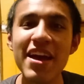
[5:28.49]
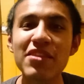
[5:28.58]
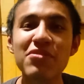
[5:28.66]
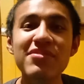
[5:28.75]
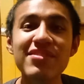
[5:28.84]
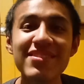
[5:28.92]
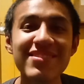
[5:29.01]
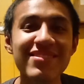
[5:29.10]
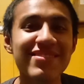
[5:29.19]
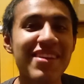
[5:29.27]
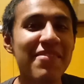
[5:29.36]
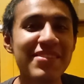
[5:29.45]

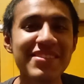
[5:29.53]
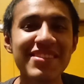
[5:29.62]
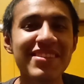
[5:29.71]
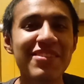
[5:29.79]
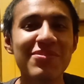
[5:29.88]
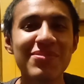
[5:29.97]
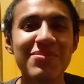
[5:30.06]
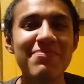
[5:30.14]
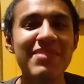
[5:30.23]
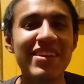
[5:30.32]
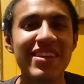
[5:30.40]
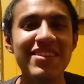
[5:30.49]
entonces a veces se
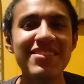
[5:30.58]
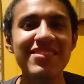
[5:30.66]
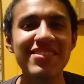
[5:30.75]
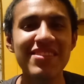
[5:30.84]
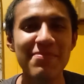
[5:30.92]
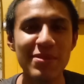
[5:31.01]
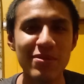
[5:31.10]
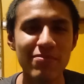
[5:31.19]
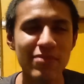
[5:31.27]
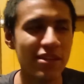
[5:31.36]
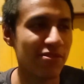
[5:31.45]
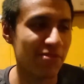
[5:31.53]
consume 15,
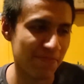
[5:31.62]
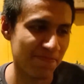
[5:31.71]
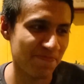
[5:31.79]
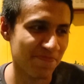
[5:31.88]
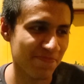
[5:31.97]
bueno, no,